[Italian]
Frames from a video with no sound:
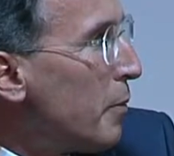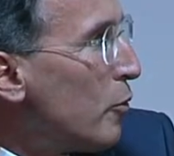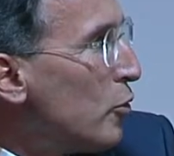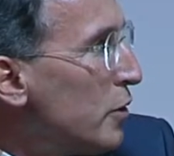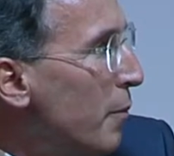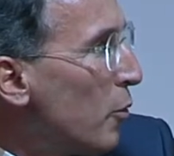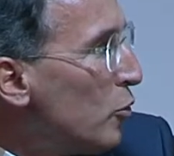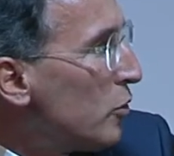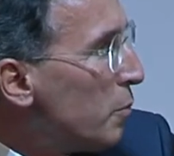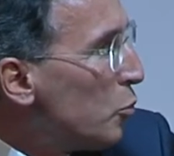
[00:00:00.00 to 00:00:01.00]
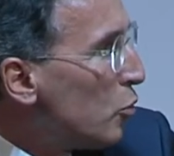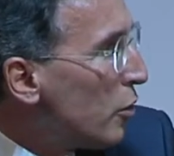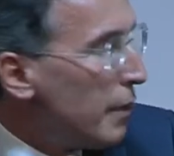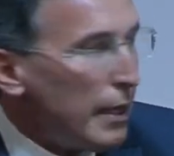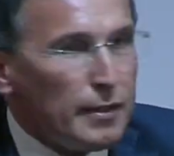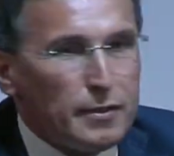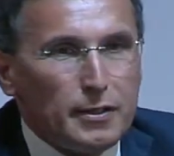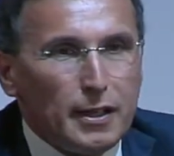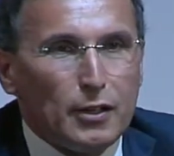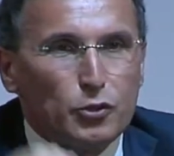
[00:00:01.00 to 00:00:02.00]
siamo contributori netti,
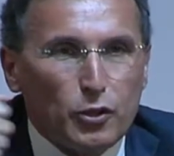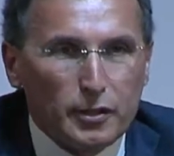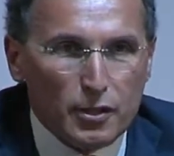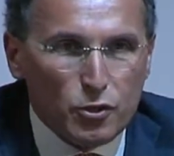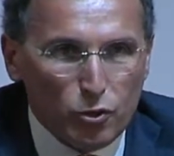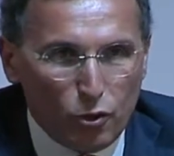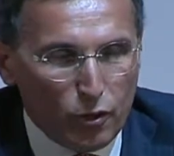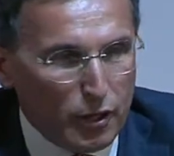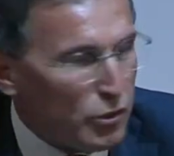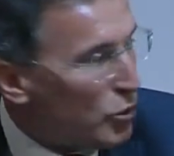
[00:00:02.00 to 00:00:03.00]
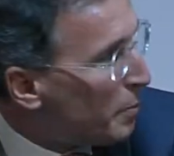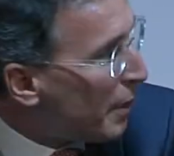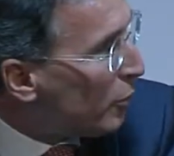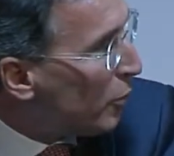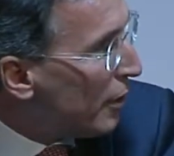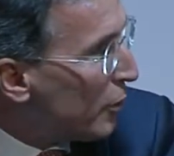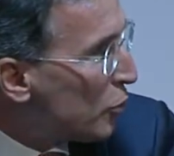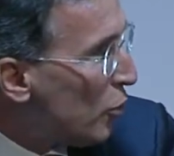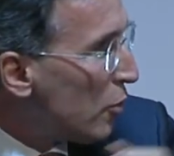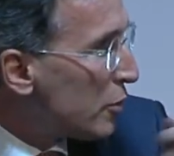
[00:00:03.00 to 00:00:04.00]
è la solita storia, ci prendono le
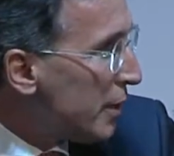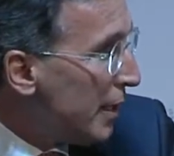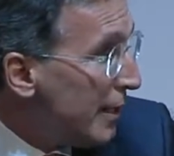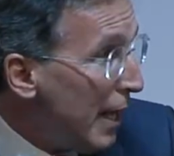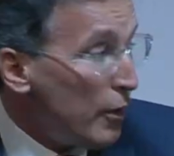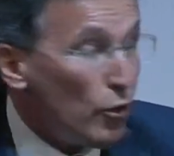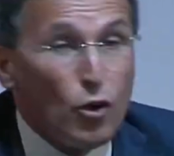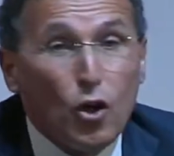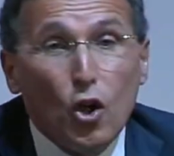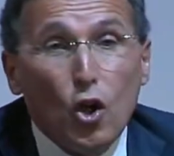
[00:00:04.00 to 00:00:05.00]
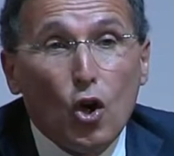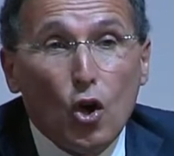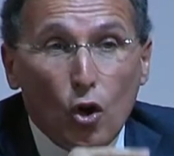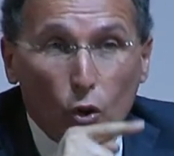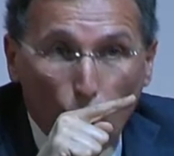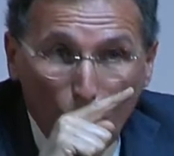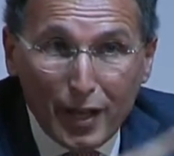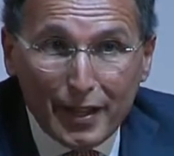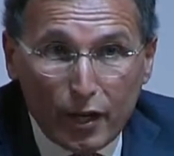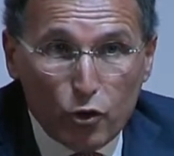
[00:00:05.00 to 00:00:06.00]
risorse e le danno.
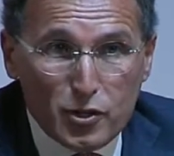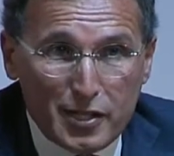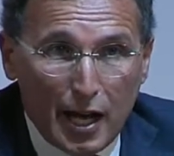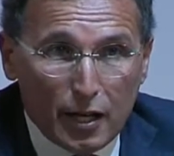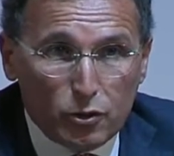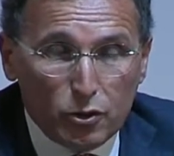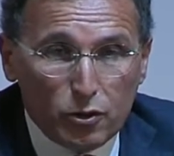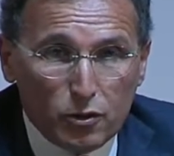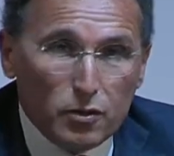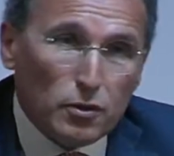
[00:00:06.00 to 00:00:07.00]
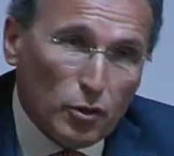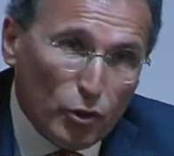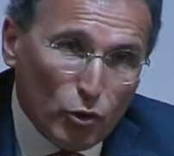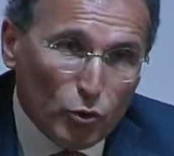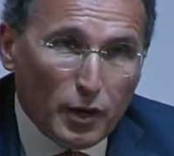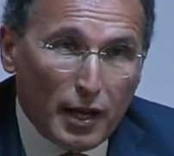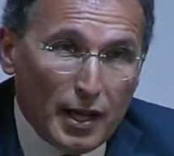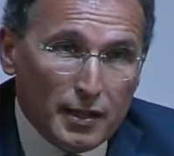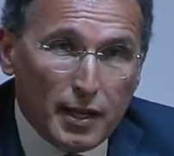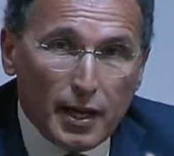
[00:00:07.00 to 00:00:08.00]
Quel negoziato, lo ricordo
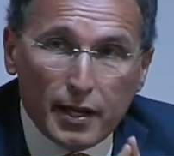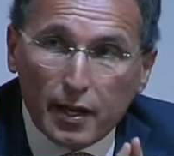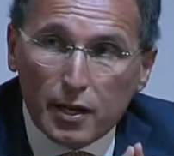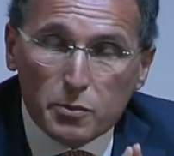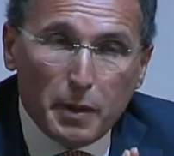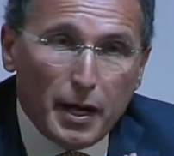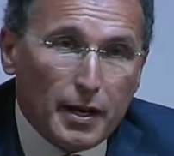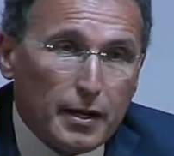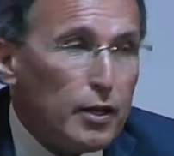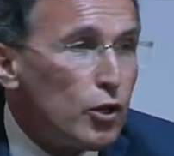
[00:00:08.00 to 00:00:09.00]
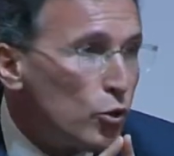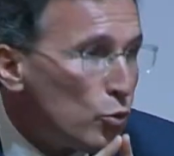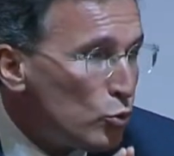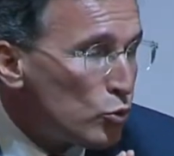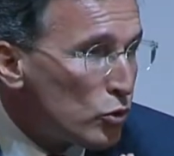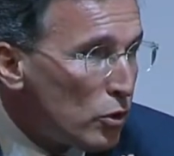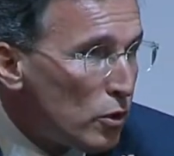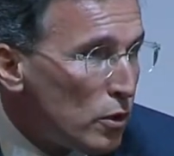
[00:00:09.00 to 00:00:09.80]
anche a Gasparri, chiuso